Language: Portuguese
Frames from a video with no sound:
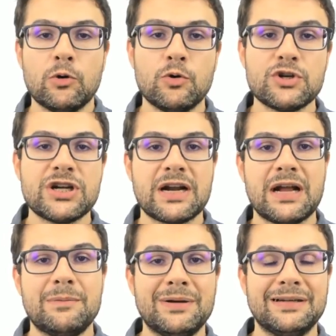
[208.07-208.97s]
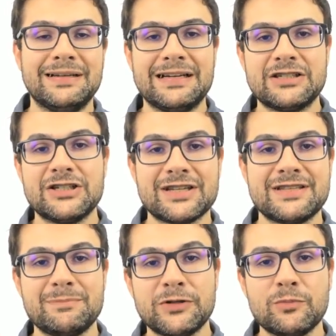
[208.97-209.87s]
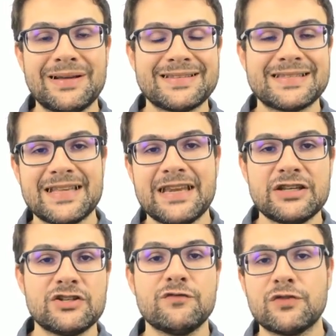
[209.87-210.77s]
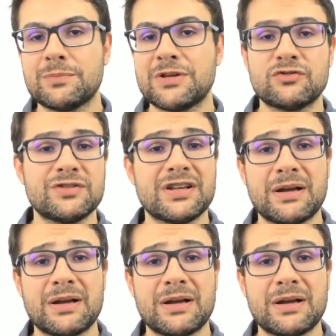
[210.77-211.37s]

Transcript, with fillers: Hoje acaba a gente recebendo uma série de informações,